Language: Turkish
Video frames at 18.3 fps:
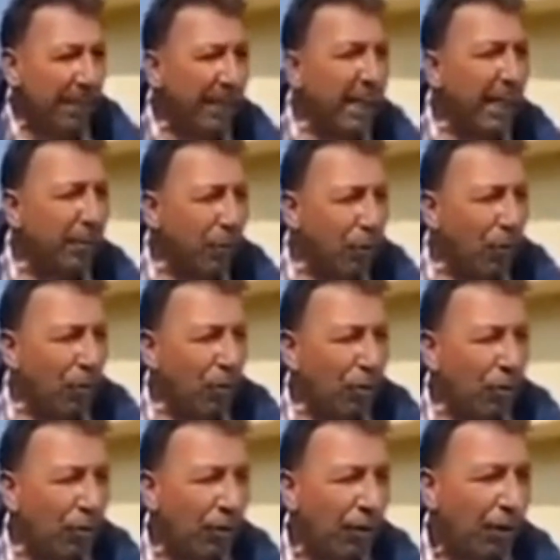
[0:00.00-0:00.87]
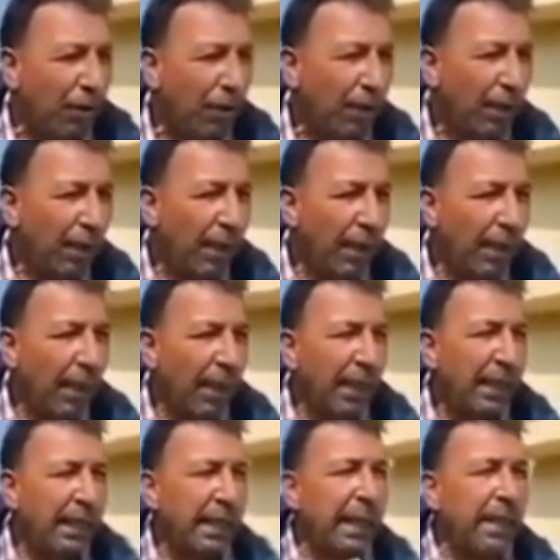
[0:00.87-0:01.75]
Niye biliyor musun?
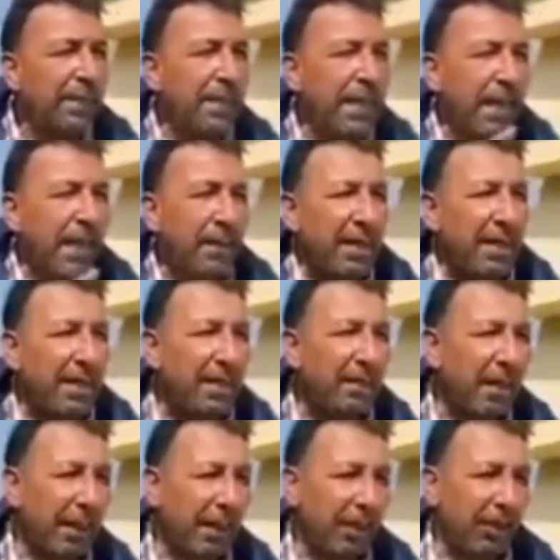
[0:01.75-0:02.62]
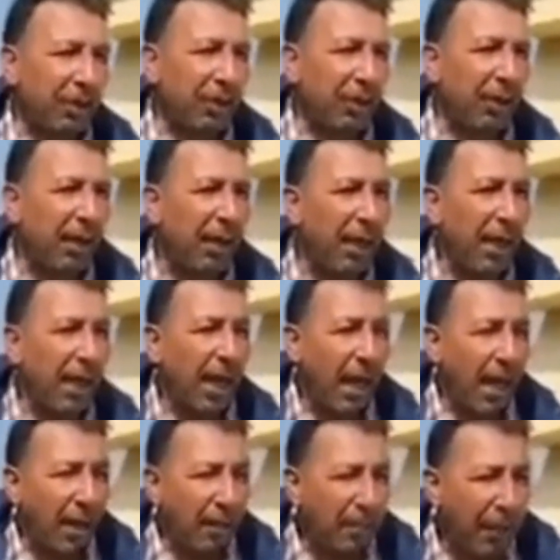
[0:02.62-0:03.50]
Kimse namaz kılmadığı için.
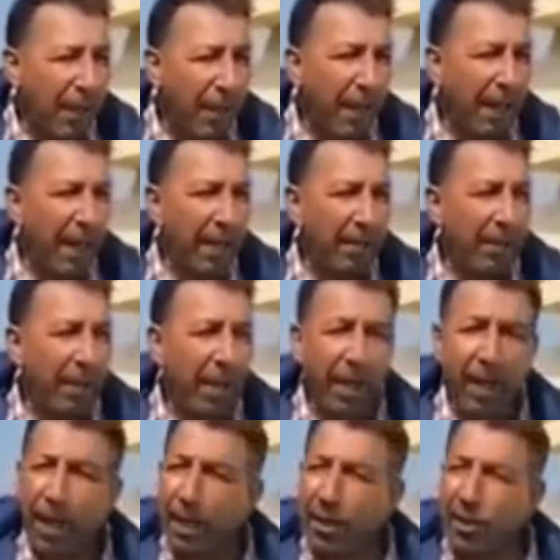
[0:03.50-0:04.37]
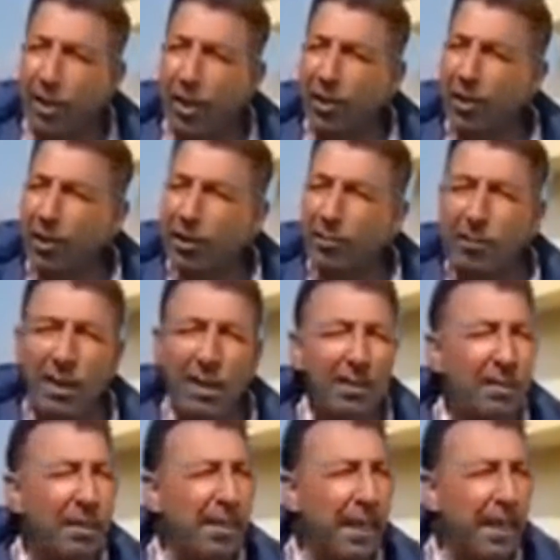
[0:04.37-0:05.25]
Hep bana hep bana aha çalıştım
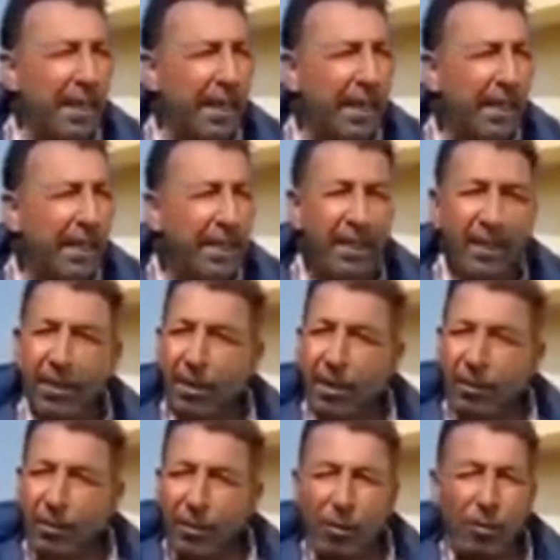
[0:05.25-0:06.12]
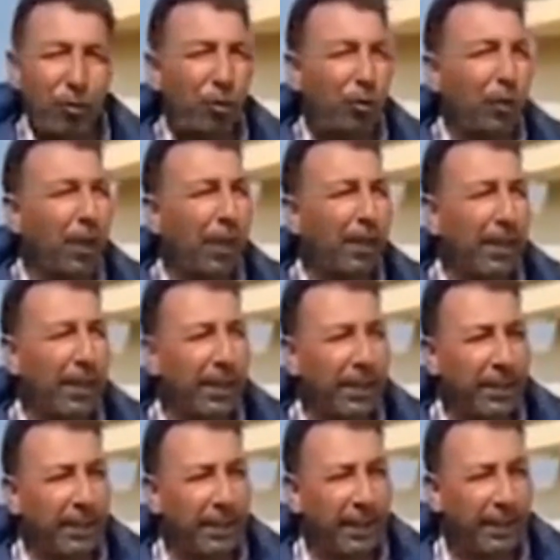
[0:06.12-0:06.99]
20 sene. Bir buçuk dakikada
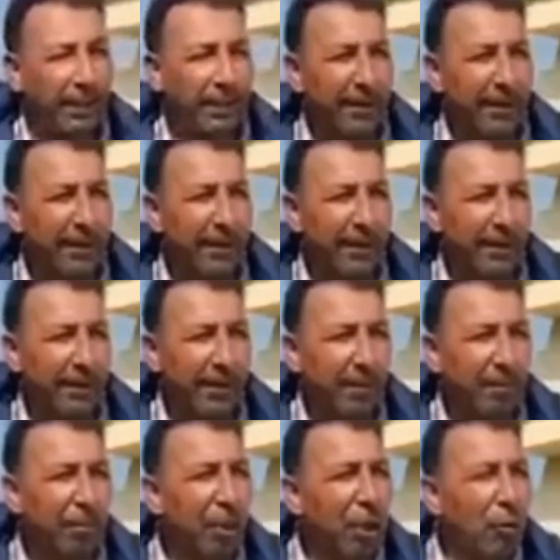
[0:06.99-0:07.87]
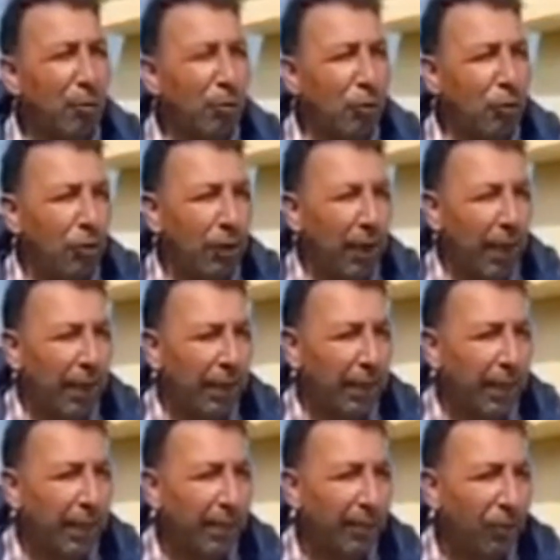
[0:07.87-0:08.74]
gitti. Bir buçuk
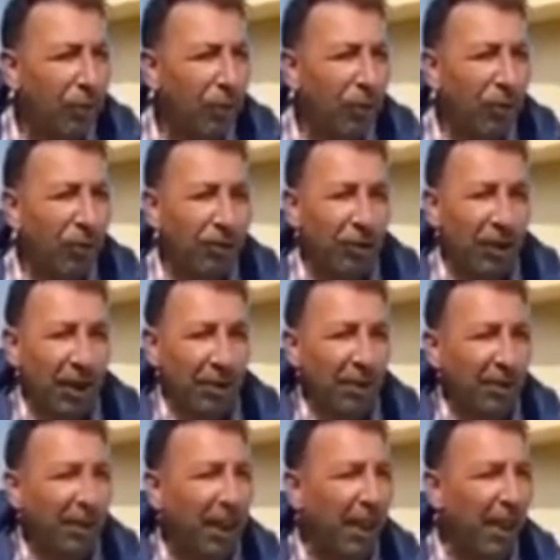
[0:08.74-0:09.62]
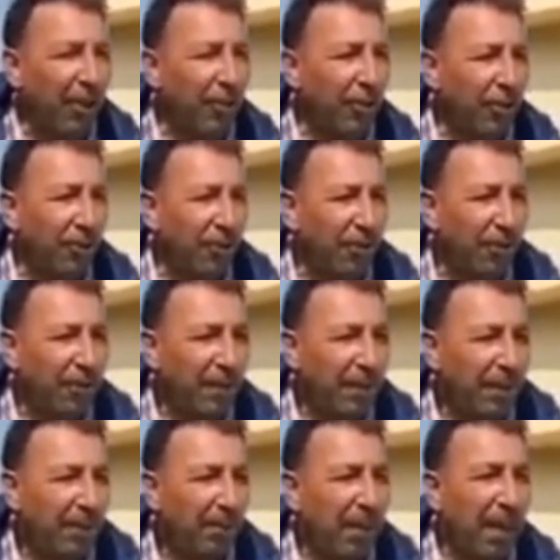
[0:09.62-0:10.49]
dakikada. Ne oldu? Evet. Çadırda kalıyorum.
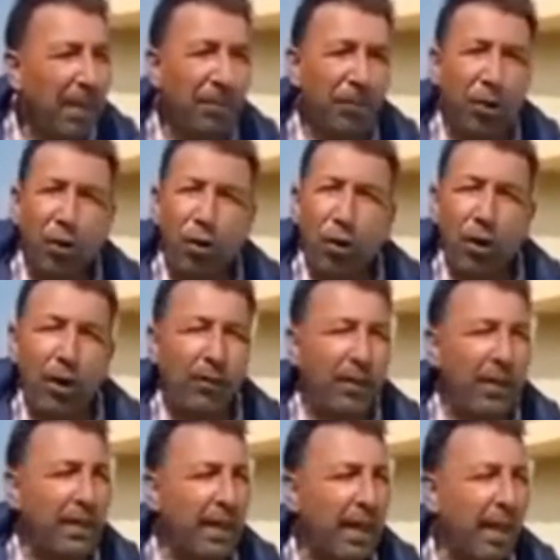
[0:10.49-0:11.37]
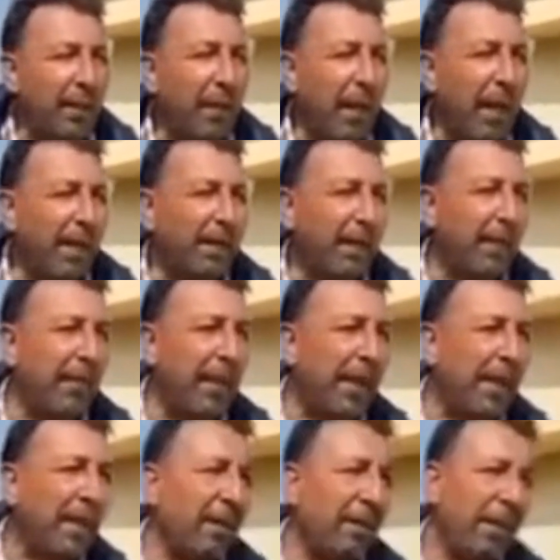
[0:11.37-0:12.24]
Benim trilyonlar versen ama hatam ne?
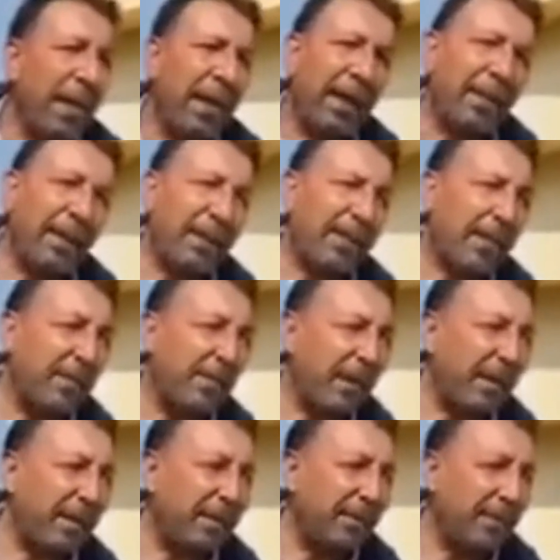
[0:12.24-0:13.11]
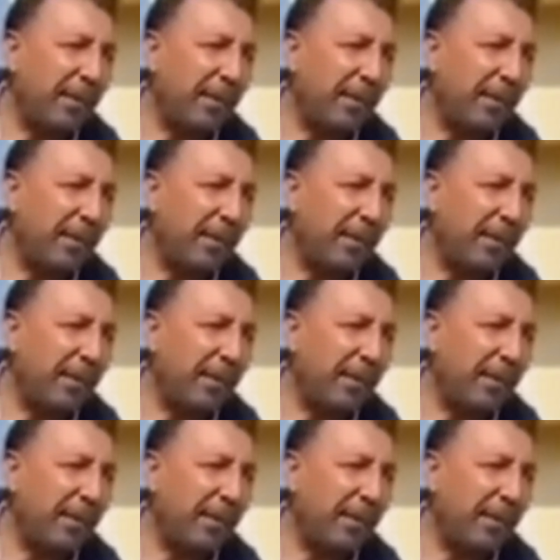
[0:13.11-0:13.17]
Ben namaz kılmadım.